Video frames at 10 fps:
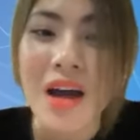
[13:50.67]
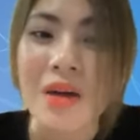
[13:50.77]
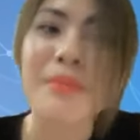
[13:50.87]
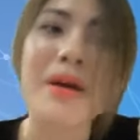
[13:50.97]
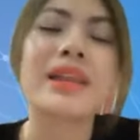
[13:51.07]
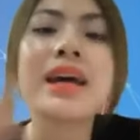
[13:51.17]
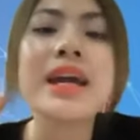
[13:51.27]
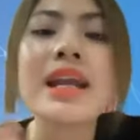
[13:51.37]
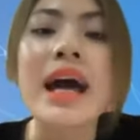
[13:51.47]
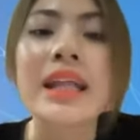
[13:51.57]
Mà
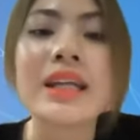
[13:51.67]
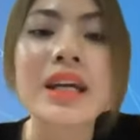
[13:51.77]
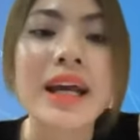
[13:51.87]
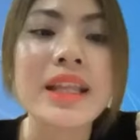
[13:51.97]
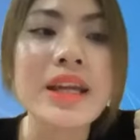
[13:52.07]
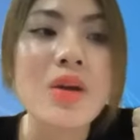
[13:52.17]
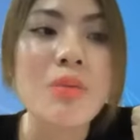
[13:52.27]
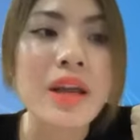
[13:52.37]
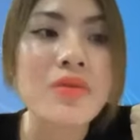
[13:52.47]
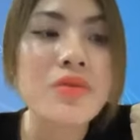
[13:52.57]
đây là những cái điều
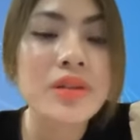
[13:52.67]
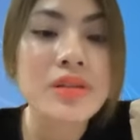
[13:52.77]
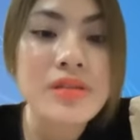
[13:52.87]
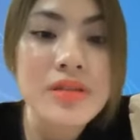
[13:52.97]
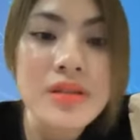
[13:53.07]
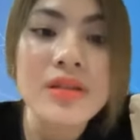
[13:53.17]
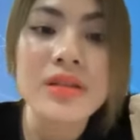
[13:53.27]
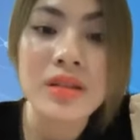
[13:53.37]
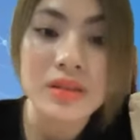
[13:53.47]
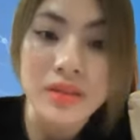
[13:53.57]
mà em Vui thực sự
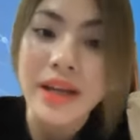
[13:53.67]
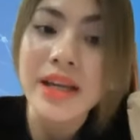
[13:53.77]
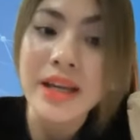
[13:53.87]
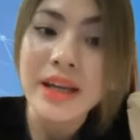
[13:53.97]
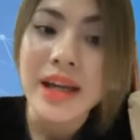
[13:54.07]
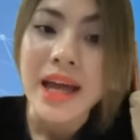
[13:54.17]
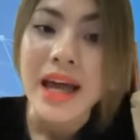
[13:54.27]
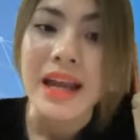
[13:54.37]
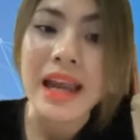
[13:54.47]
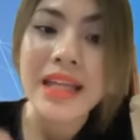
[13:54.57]
thực thấy
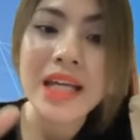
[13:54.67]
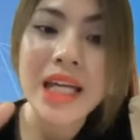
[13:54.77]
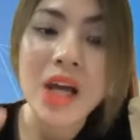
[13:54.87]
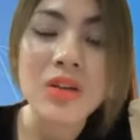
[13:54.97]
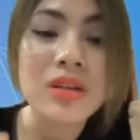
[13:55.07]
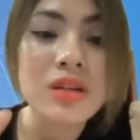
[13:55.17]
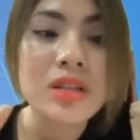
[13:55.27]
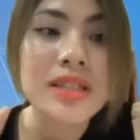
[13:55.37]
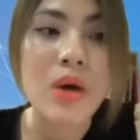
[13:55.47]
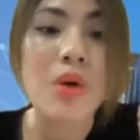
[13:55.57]
là những cái con
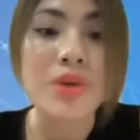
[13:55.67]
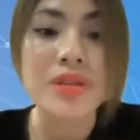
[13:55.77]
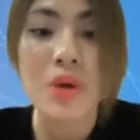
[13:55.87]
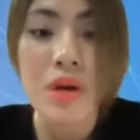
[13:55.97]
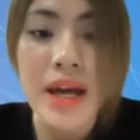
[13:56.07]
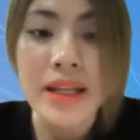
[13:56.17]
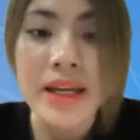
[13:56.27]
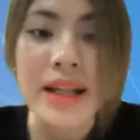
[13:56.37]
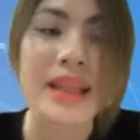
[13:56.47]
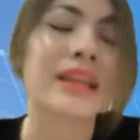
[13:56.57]
người giàu họ giàu lên
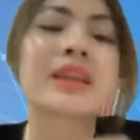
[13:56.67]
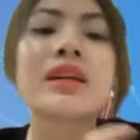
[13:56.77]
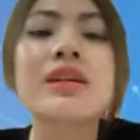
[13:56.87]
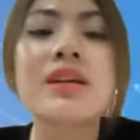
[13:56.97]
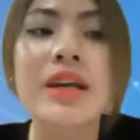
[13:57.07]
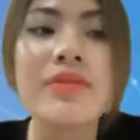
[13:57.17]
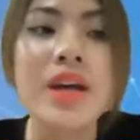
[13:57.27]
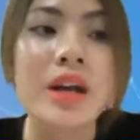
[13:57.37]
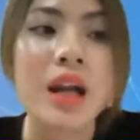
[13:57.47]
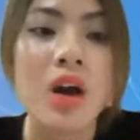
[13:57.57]
ấy, là từ cái
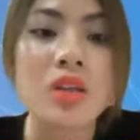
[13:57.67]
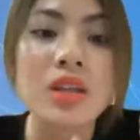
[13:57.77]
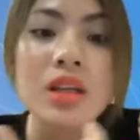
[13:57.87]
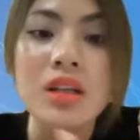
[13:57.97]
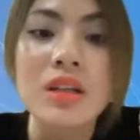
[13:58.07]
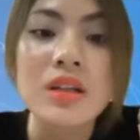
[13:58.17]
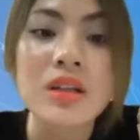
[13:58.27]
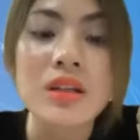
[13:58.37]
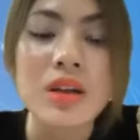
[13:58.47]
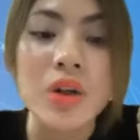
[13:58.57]
việc là họ tích
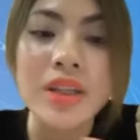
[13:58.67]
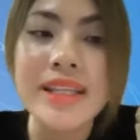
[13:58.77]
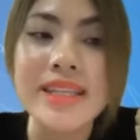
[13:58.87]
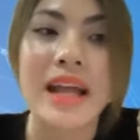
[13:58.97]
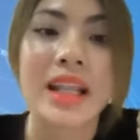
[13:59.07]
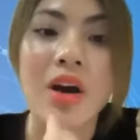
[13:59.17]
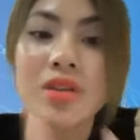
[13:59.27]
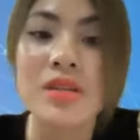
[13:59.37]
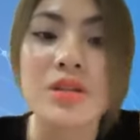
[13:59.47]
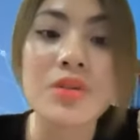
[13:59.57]
họ tích sản, họ
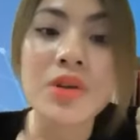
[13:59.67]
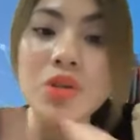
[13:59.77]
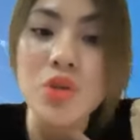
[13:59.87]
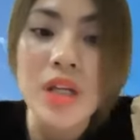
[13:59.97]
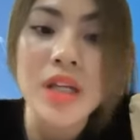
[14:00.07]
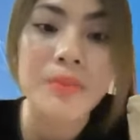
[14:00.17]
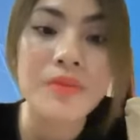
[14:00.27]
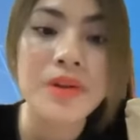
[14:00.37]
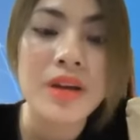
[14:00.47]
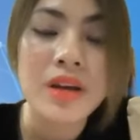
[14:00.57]
sở hữu các doanh nghiệp.
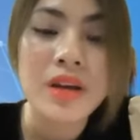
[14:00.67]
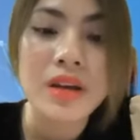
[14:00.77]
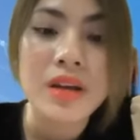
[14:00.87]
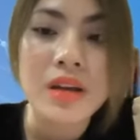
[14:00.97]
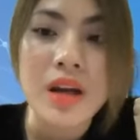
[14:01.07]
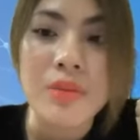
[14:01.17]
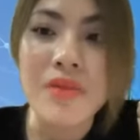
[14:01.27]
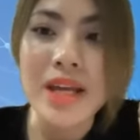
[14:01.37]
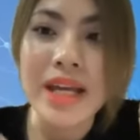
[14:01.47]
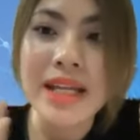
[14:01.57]
Bởi
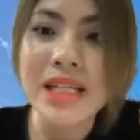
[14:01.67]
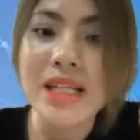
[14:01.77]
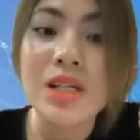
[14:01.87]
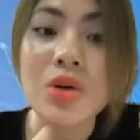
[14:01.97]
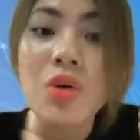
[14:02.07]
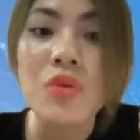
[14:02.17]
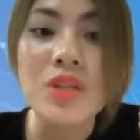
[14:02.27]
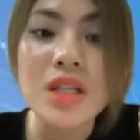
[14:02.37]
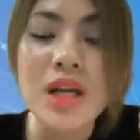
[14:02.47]
vì khi anh chị sở hữu cổ phần doanh